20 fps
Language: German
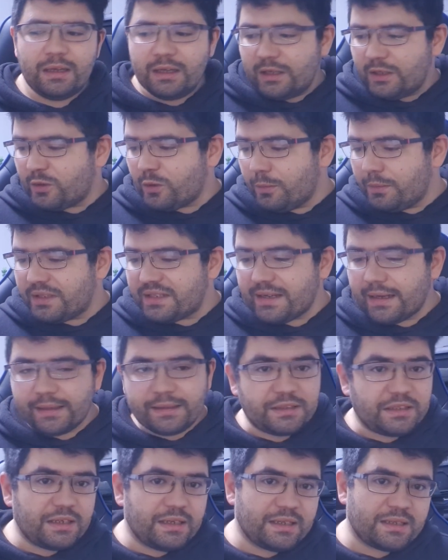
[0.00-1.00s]
Somit sage
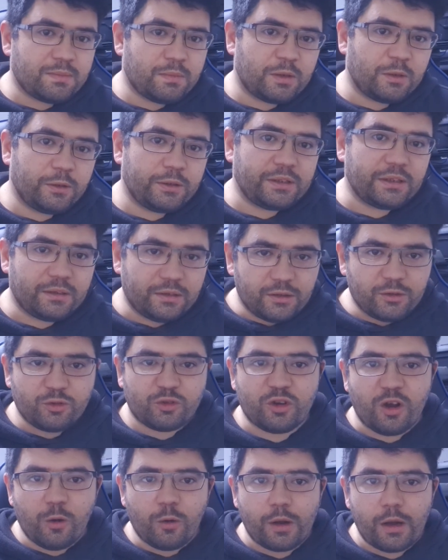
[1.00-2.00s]
ich erstmal Leute,
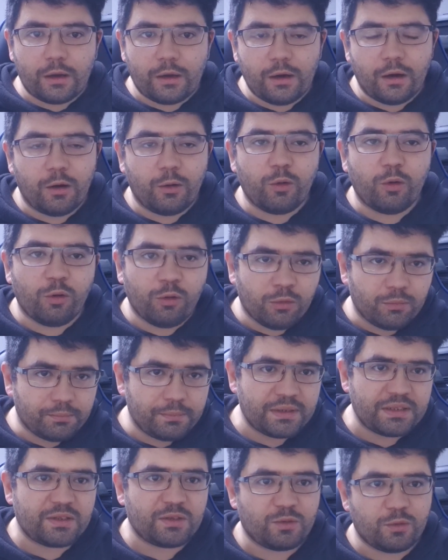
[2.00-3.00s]
ciao Kakao und
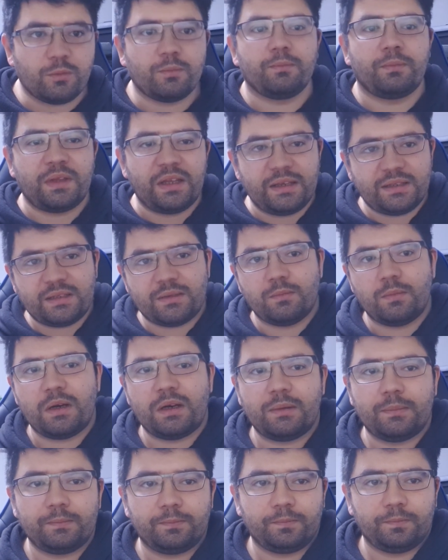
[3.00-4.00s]
bis zum nächsten
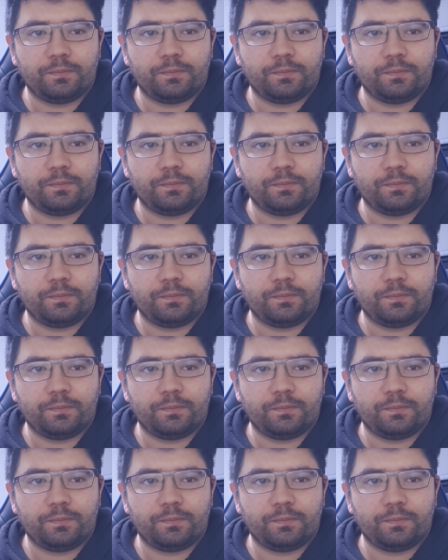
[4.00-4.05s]
Mal.